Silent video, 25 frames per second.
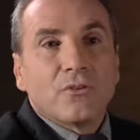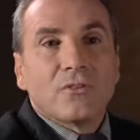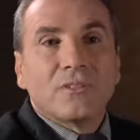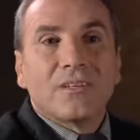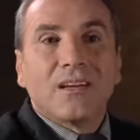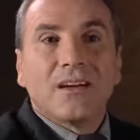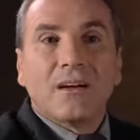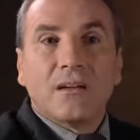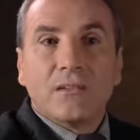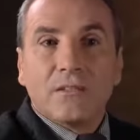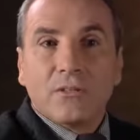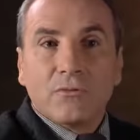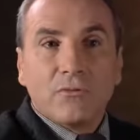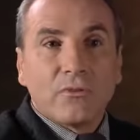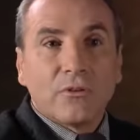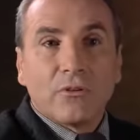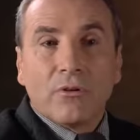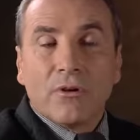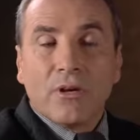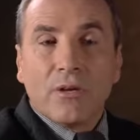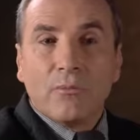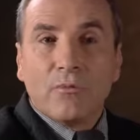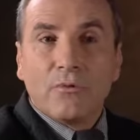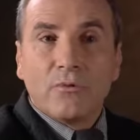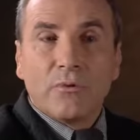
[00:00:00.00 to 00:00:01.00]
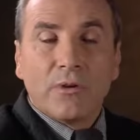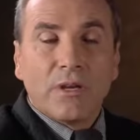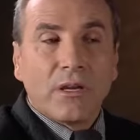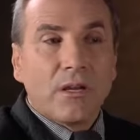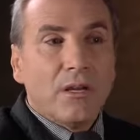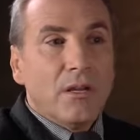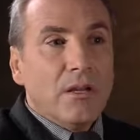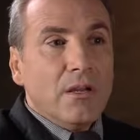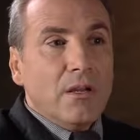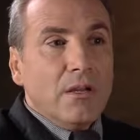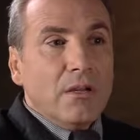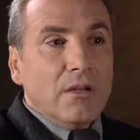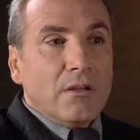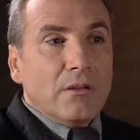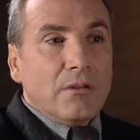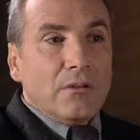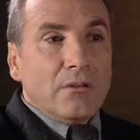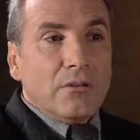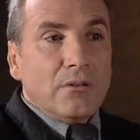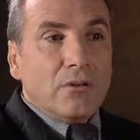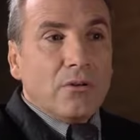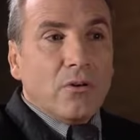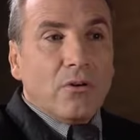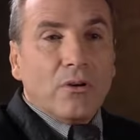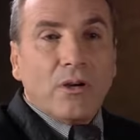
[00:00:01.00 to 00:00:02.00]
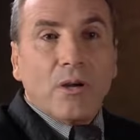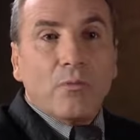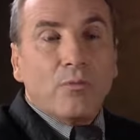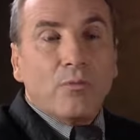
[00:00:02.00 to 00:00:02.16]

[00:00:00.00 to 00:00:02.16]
ces grandes industries, on en a besoin. Euh, on a